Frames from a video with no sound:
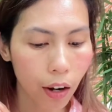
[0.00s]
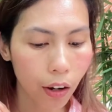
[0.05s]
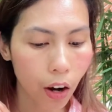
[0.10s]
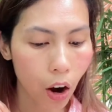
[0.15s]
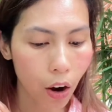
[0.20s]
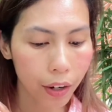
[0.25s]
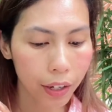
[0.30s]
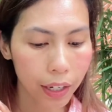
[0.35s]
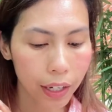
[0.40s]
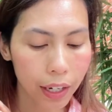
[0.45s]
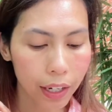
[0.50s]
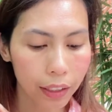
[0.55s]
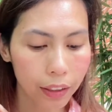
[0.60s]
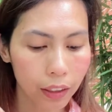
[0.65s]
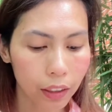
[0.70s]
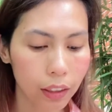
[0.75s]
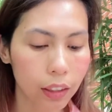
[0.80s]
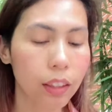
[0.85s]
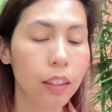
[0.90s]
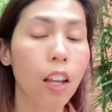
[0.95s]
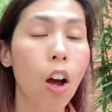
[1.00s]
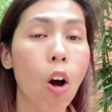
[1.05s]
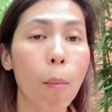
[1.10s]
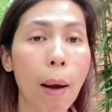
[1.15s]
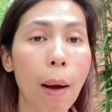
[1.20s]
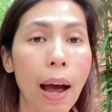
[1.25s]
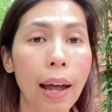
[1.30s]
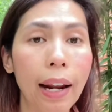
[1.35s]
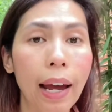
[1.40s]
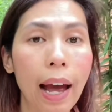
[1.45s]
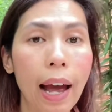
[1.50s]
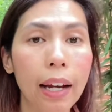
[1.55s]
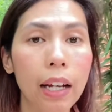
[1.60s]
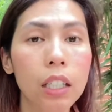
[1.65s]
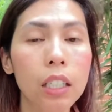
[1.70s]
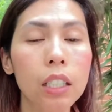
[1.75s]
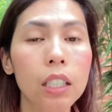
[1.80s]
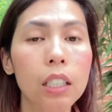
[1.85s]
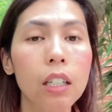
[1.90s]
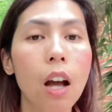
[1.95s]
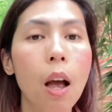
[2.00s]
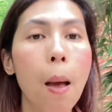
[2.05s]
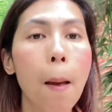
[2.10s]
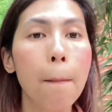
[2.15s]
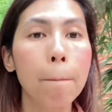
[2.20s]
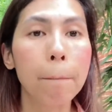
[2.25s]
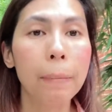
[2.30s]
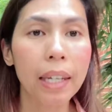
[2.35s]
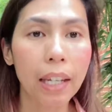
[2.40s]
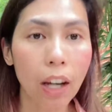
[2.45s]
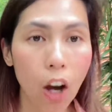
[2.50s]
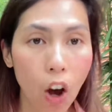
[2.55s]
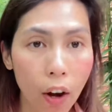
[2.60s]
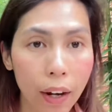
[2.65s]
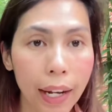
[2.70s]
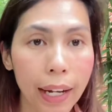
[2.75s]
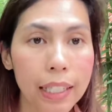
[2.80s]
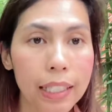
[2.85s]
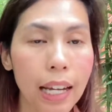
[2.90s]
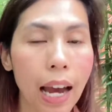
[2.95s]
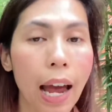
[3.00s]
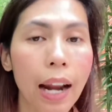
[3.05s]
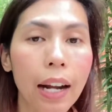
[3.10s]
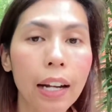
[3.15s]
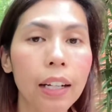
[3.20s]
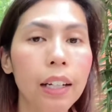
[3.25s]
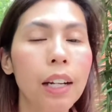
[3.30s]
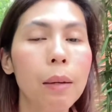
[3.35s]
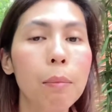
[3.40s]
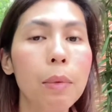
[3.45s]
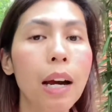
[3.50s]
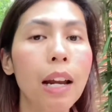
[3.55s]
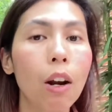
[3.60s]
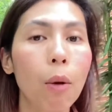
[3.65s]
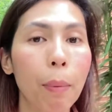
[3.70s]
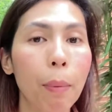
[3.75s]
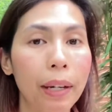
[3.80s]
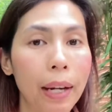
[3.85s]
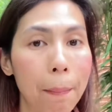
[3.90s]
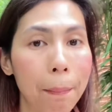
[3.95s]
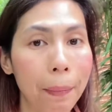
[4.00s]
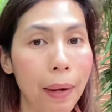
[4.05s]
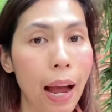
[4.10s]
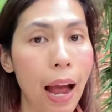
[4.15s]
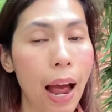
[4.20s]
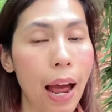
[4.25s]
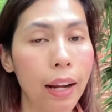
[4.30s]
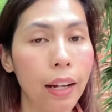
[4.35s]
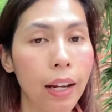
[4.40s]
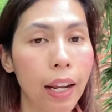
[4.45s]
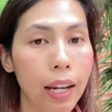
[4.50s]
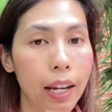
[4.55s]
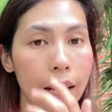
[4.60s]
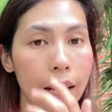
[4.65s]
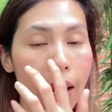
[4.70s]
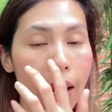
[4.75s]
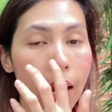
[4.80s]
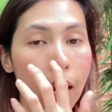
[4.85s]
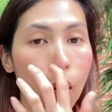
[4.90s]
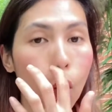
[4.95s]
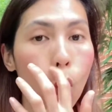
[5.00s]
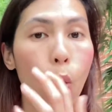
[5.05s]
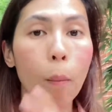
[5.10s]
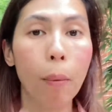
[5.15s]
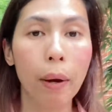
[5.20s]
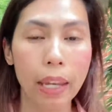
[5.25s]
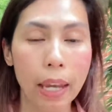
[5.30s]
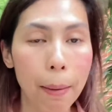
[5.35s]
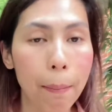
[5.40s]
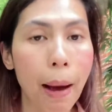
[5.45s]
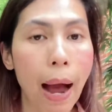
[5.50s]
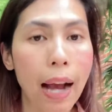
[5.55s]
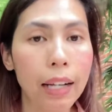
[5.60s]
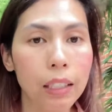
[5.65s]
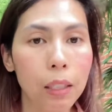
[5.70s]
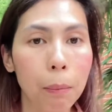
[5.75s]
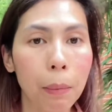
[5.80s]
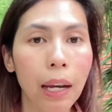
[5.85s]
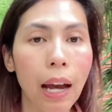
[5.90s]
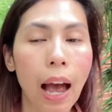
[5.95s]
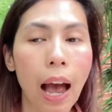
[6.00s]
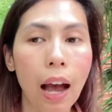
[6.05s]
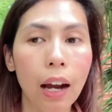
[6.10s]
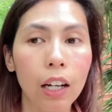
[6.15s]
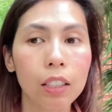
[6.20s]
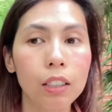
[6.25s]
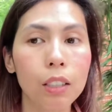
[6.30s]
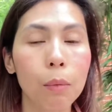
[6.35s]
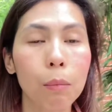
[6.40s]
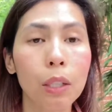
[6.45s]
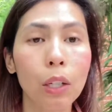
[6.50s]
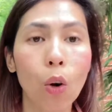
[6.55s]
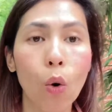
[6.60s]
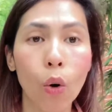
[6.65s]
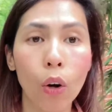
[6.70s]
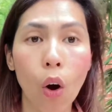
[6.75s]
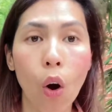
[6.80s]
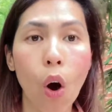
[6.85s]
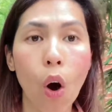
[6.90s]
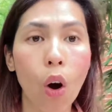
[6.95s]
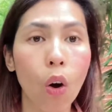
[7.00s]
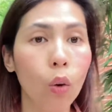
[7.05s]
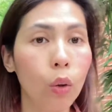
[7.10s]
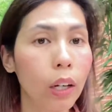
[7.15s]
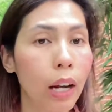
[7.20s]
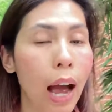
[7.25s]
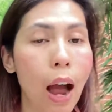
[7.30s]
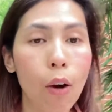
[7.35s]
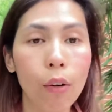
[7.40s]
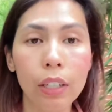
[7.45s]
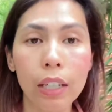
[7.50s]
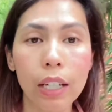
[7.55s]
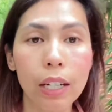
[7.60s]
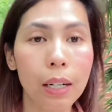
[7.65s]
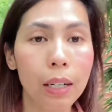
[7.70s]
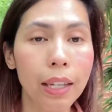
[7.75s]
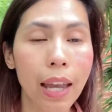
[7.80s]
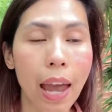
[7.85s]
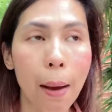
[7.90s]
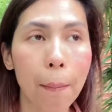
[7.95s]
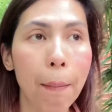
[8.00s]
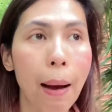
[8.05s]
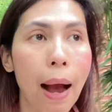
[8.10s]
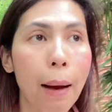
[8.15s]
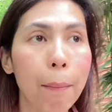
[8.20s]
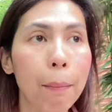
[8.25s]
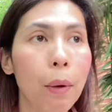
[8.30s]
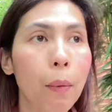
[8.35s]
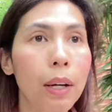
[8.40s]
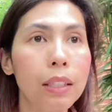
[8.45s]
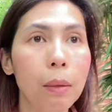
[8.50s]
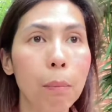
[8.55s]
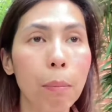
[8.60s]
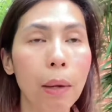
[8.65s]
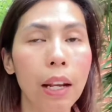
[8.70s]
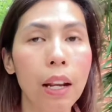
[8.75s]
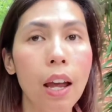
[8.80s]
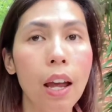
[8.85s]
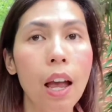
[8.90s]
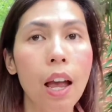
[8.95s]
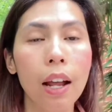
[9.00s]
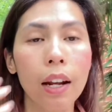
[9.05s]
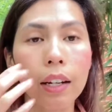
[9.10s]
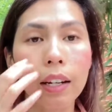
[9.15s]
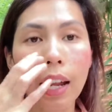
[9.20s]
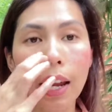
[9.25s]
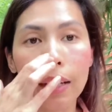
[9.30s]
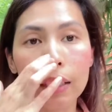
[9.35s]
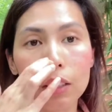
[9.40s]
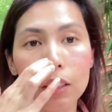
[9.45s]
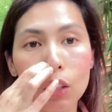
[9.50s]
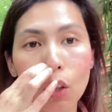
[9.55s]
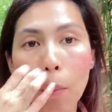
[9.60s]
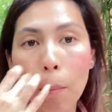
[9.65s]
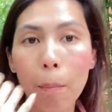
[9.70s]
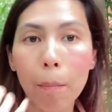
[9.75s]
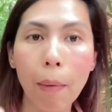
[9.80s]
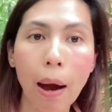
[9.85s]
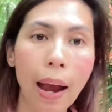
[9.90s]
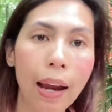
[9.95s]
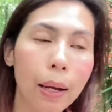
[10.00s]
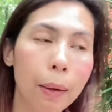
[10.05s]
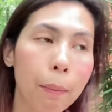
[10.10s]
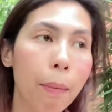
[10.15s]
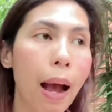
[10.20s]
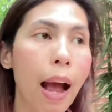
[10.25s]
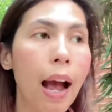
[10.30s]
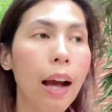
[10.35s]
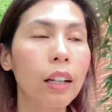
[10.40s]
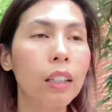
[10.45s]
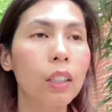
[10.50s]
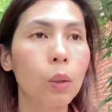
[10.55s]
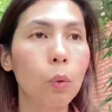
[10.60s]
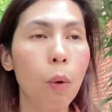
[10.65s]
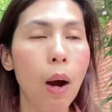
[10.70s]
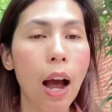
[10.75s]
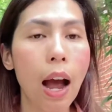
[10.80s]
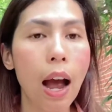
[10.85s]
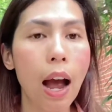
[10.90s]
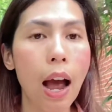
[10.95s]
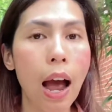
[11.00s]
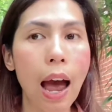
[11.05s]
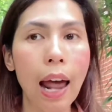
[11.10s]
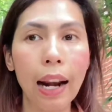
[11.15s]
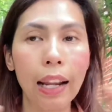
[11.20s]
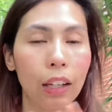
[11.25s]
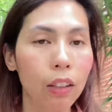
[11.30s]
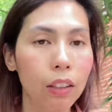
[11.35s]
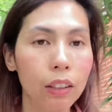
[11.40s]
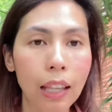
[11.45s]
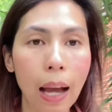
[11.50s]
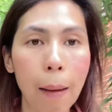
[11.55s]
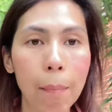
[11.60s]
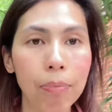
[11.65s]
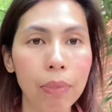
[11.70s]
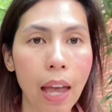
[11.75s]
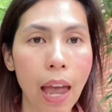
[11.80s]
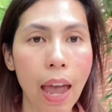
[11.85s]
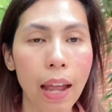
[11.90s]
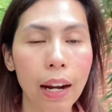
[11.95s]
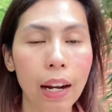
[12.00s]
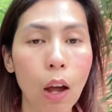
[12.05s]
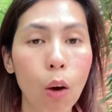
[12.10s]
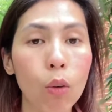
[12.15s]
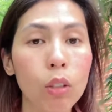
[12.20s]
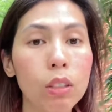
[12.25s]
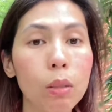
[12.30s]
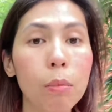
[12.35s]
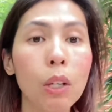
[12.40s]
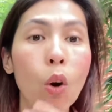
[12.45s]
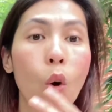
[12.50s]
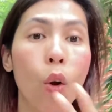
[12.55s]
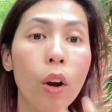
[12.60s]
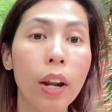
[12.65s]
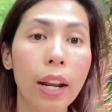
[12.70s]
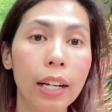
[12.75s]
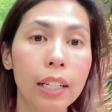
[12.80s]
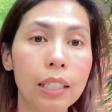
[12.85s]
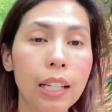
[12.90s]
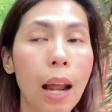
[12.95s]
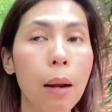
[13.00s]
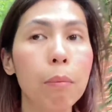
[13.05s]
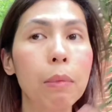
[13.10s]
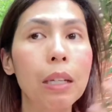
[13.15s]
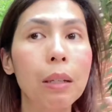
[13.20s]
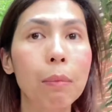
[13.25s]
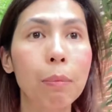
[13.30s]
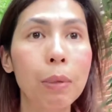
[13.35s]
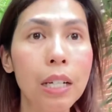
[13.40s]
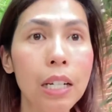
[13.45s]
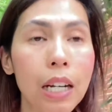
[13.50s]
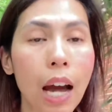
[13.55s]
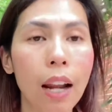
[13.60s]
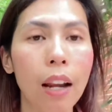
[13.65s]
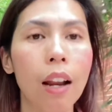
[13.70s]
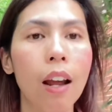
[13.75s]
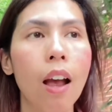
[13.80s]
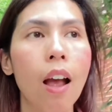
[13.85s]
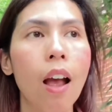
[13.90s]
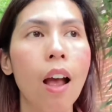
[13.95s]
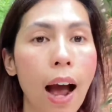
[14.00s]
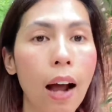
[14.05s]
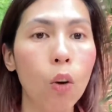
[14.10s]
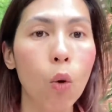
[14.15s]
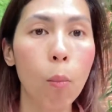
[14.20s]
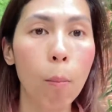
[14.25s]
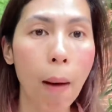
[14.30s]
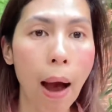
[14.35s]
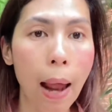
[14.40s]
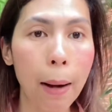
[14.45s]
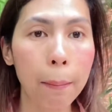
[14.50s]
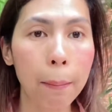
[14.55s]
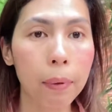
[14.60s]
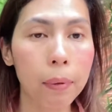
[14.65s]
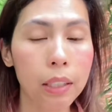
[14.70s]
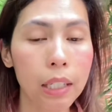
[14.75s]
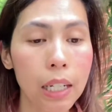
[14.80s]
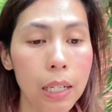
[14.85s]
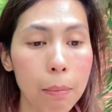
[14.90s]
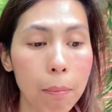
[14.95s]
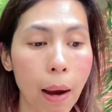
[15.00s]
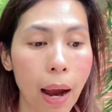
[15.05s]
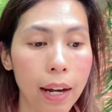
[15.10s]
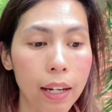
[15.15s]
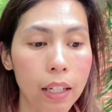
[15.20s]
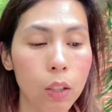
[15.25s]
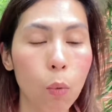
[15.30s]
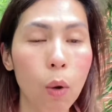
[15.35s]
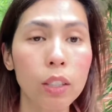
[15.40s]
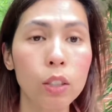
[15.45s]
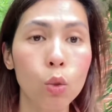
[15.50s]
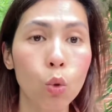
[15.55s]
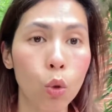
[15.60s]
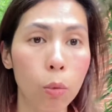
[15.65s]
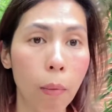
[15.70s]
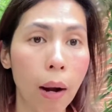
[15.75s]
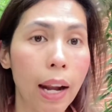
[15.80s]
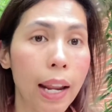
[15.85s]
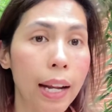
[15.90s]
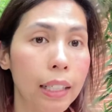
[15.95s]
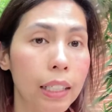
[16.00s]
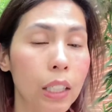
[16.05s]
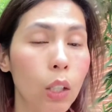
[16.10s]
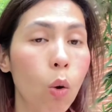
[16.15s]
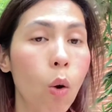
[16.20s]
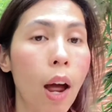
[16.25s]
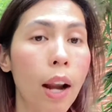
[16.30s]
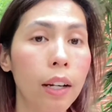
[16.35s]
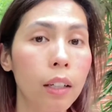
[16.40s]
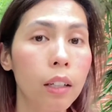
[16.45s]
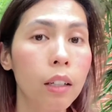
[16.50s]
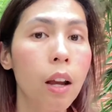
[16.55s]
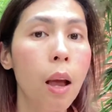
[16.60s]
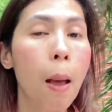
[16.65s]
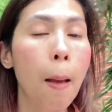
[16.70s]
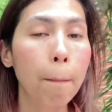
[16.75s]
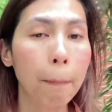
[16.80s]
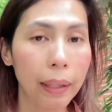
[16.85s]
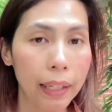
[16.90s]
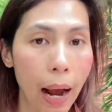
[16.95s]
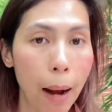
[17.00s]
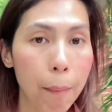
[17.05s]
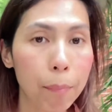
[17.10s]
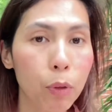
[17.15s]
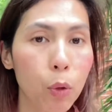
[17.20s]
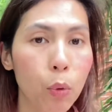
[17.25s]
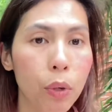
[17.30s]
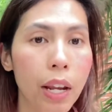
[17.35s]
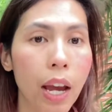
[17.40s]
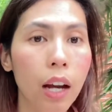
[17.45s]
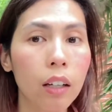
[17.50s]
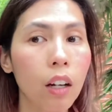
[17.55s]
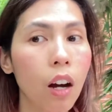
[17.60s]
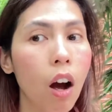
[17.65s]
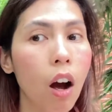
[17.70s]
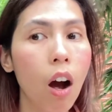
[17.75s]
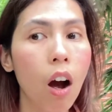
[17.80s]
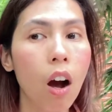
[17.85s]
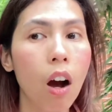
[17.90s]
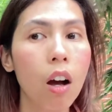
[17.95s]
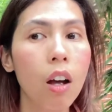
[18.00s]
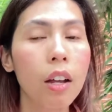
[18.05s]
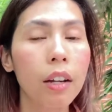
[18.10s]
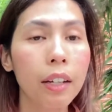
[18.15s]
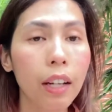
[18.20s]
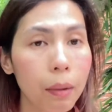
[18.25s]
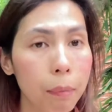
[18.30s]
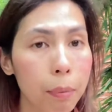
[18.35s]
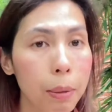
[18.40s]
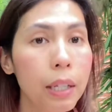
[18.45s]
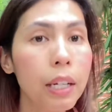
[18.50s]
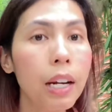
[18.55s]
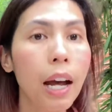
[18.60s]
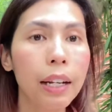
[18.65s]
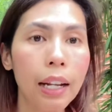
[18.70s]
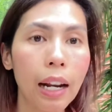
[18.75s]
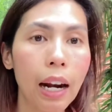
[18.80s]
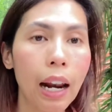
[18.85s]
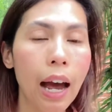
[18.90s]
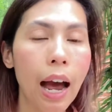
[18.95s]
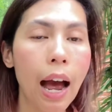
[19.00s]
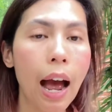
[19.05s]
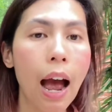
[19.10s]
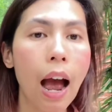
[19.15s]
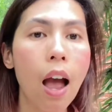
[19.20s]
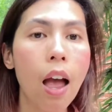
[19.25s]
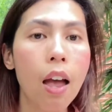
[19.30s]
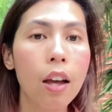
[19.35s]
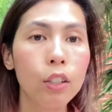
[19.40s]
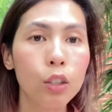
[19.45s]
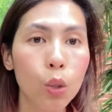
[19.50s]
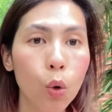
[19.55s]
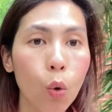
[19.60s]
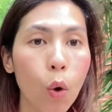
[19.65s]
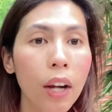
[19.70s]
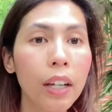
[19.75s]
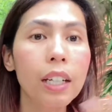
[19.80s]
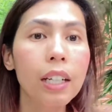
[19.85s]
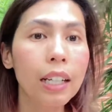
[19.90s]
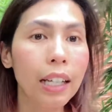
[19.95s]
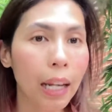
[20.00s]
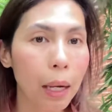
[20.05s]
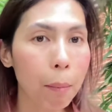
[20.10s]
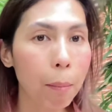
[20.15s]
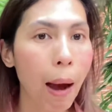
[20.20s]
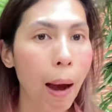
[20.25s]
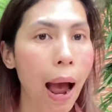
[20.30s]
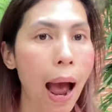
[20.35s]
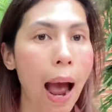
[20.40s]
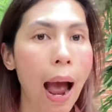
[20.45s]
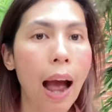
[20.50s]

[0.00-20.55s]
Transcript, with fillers: ข้อดีต่อมานะคะก็คือมีคอนเน็กชันในเมื่อเราไปทำงานในโรงพยาบาลใช่ไหมคะก็จะมีคนออกคนเข้าเยอะแยะมากไม่ว่าจะเป็นเด็กจบใหม่บ้างหรือว่าอะไรก็ตามแต่เราก็จะมีคอนเน็กชันมีเพื่อนโรงพยาบาลที่ใหม่หรือว่าศูนย์มะเร็งที่ขวัญไปทำอยู่เนี่ยก็ได้เพื่อนเนี่ยแหละค่ะช่วยดึงกันมา